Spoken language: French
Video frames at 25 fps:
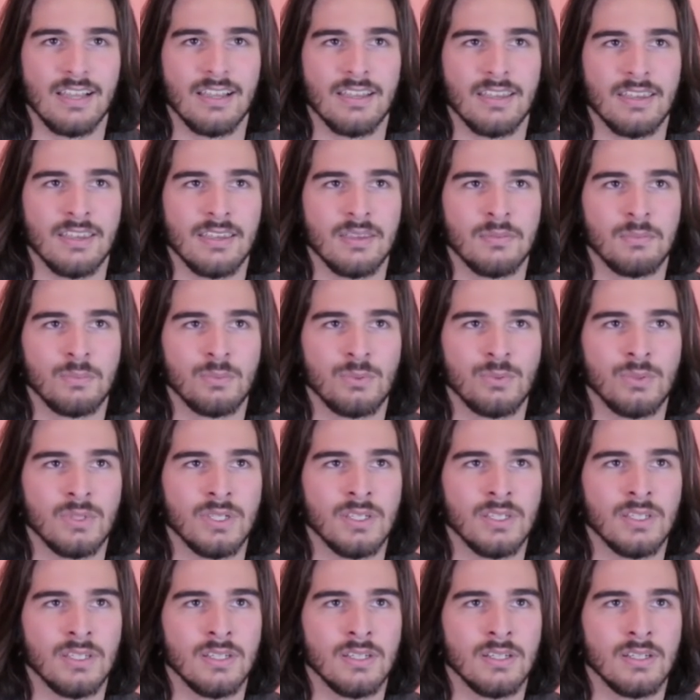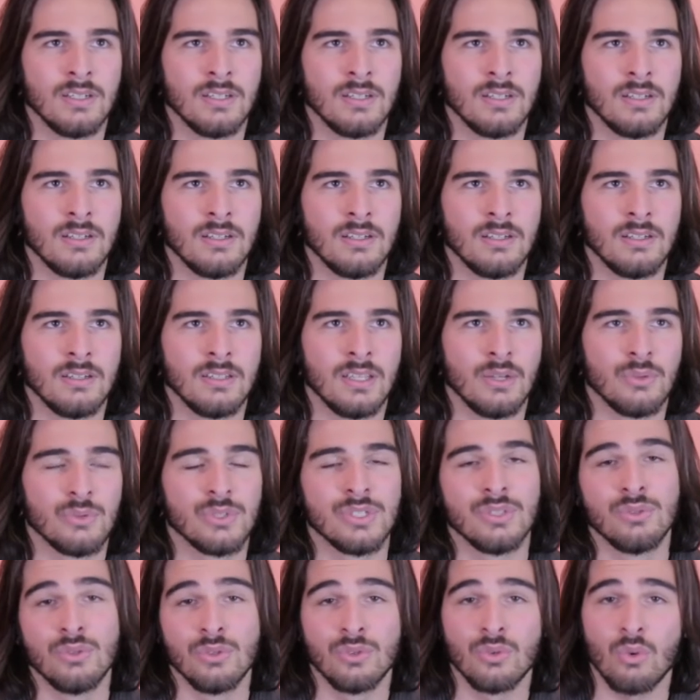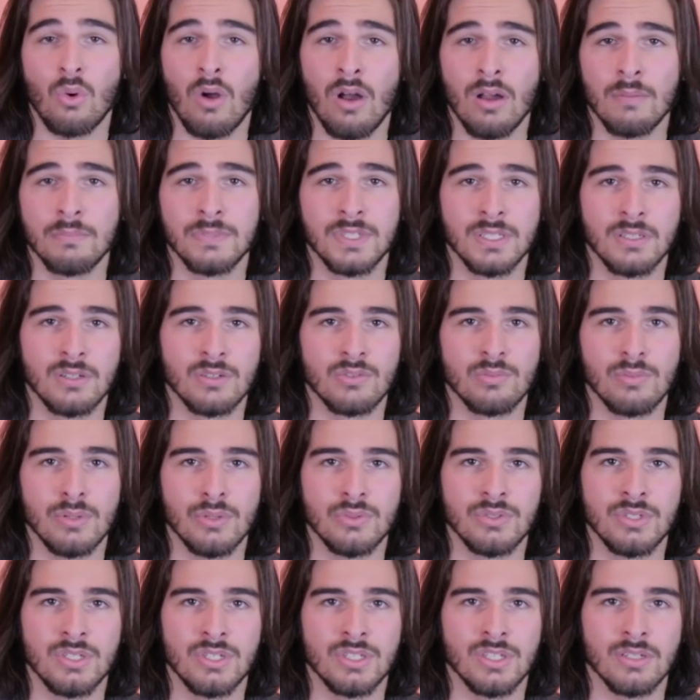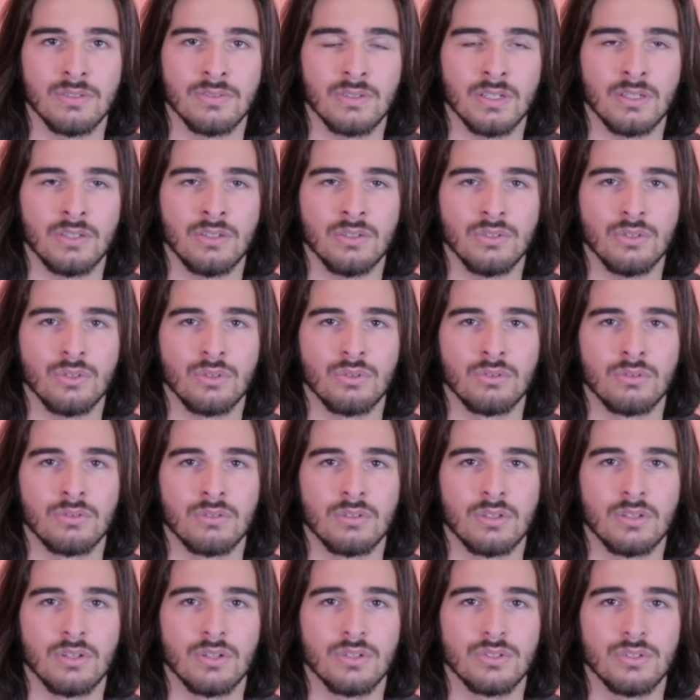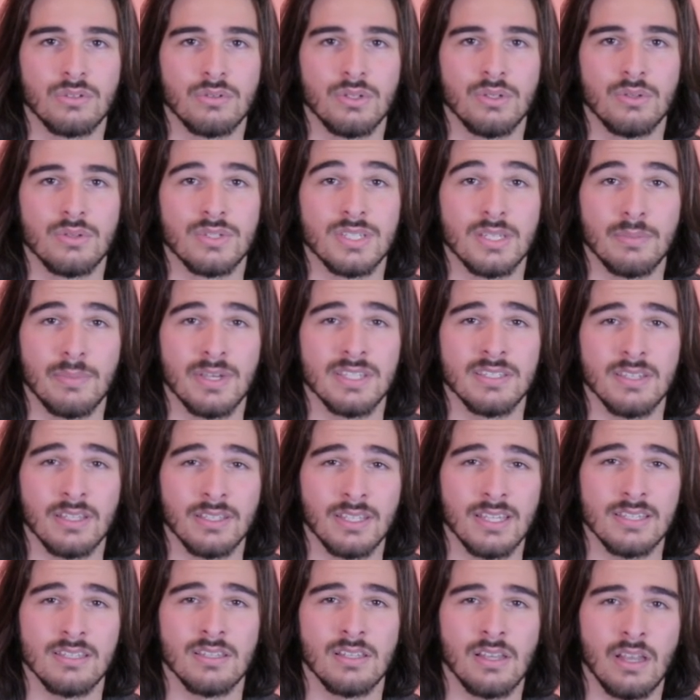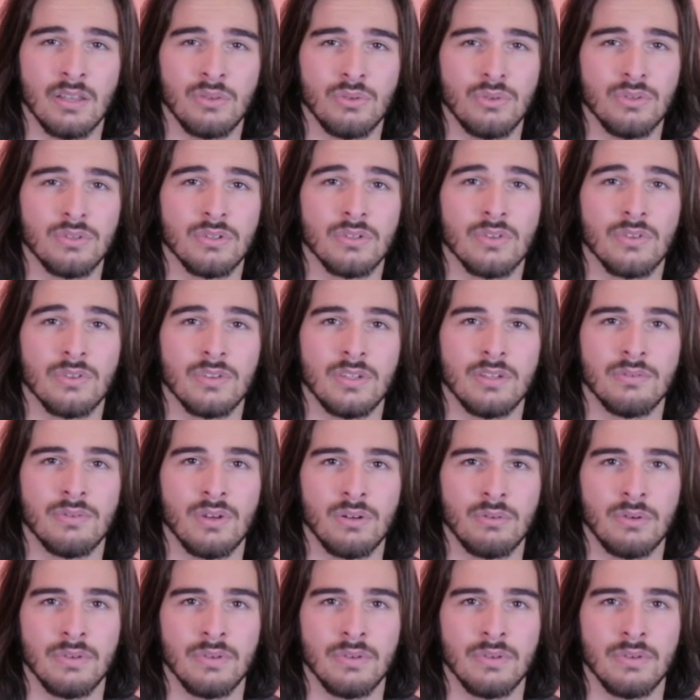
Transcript: Et puis euh, il y a aussi deux trois petits cosplays aussi que j'ai fait entre, donc euh, celui de Sébastien Castellano de The Evil